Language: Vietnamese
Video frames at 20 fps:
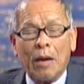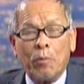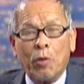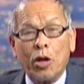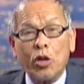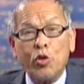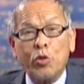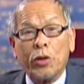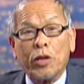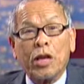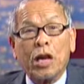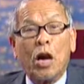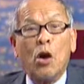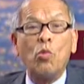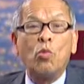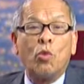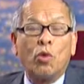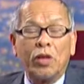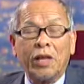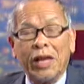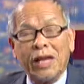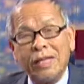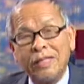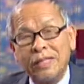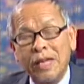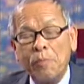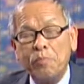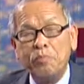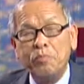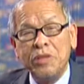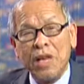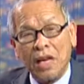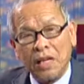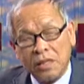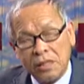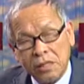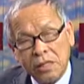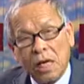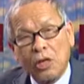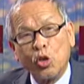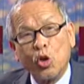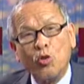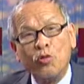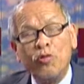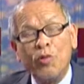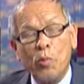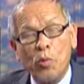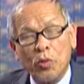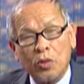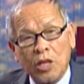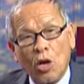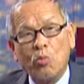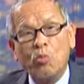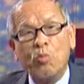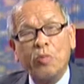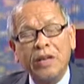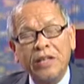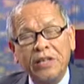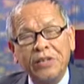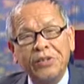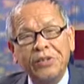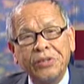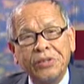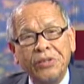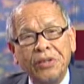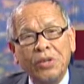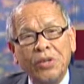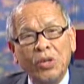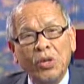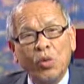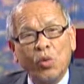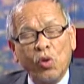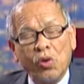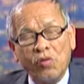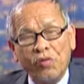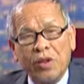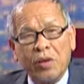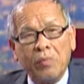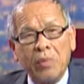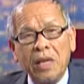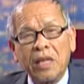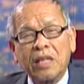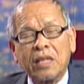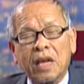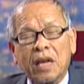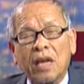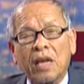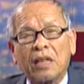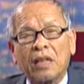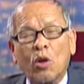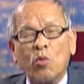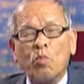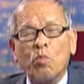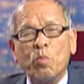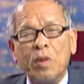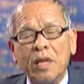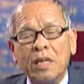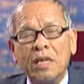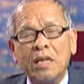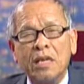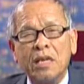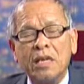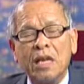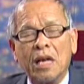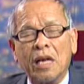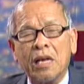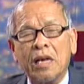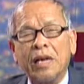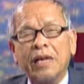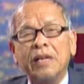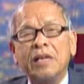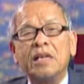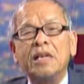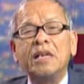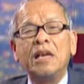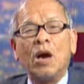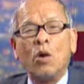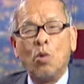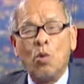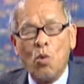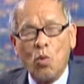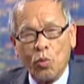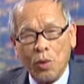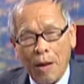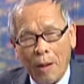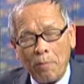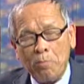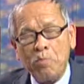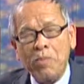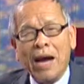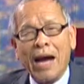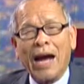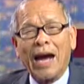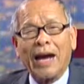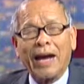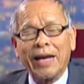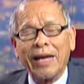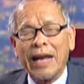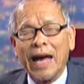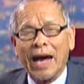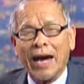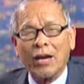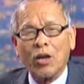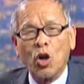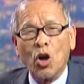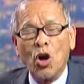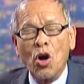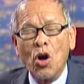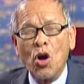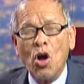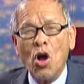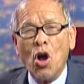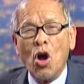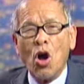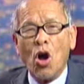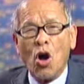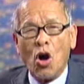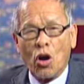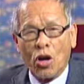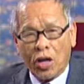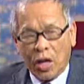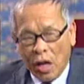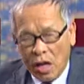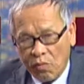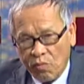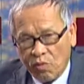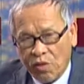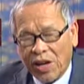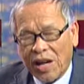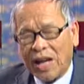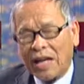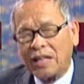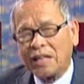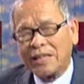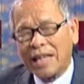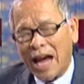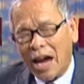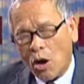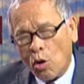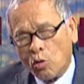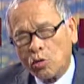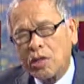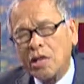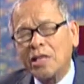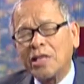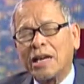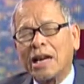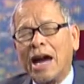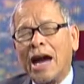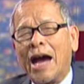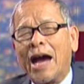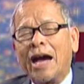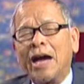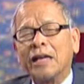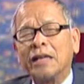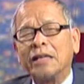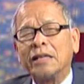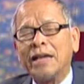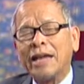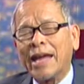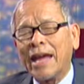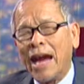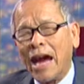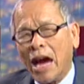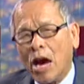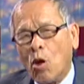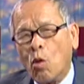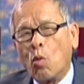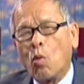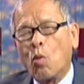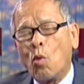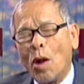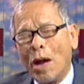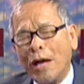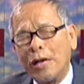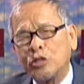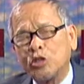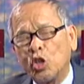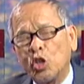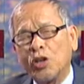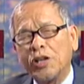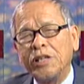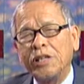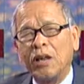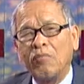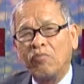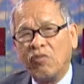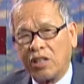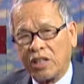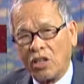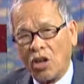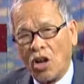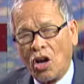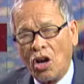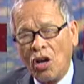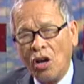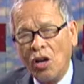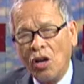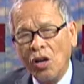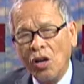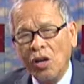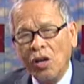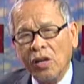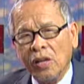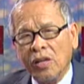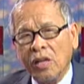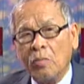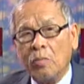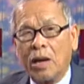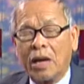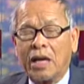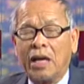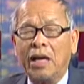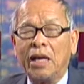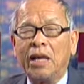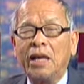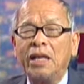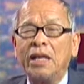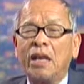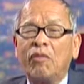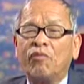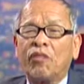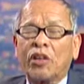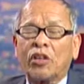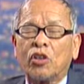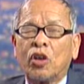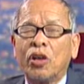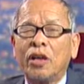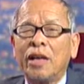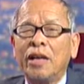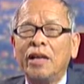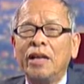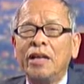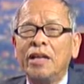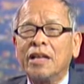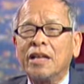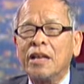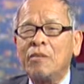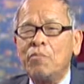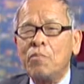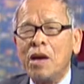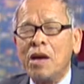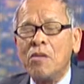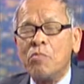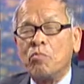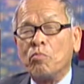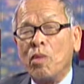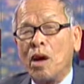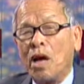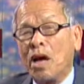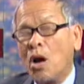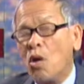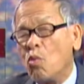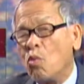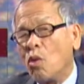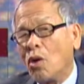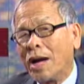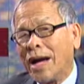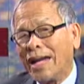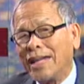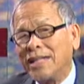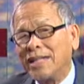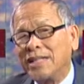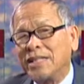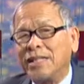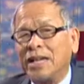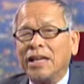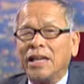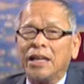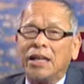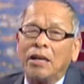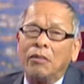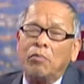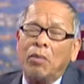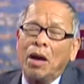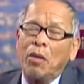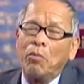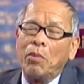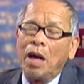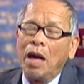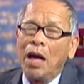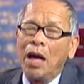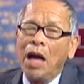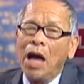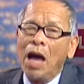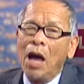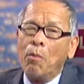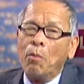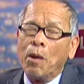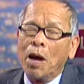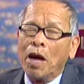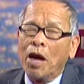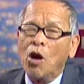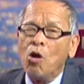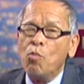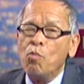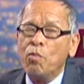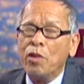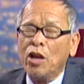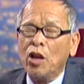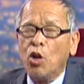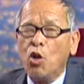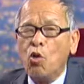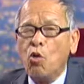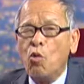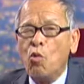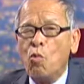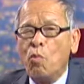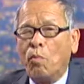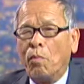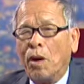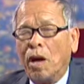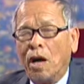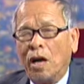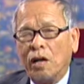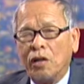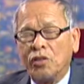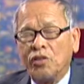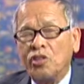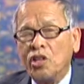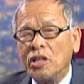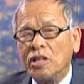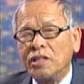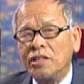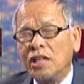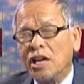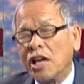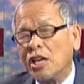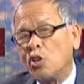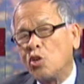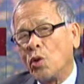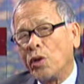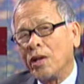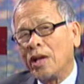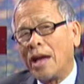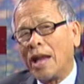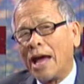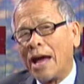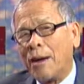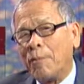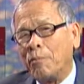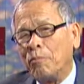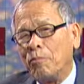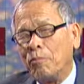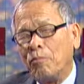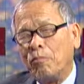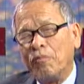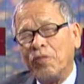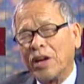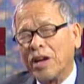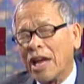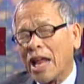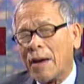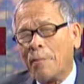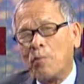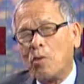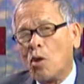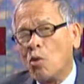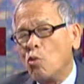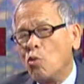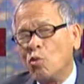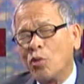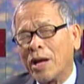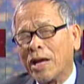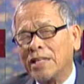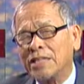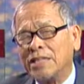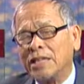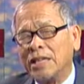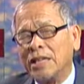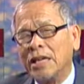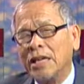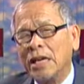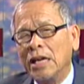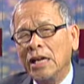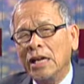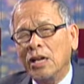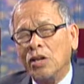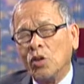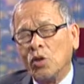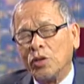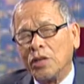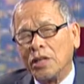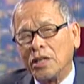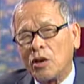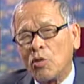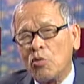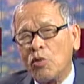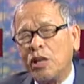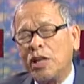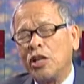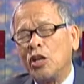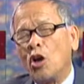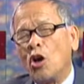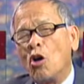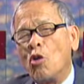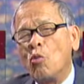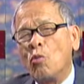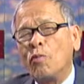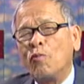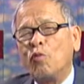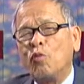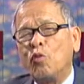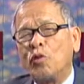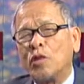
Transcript: một cái chuyện không có thể chấp nhận được đối với một tổng bí thư quý vị biết rằng là tổng bí thư là người đứng đầu nắm cả cái đảng đó họ cần phải tạo tất cả những cái hào quang cho cái nhân vật đó nhưng mà khi cái nhân vật đó đã đến cái mức mà không có cách gì mà mà mà không bị lu mờ trước những cái chuyện làm việc làm của không ra gì rồi thì trong khi đó nguyễn phú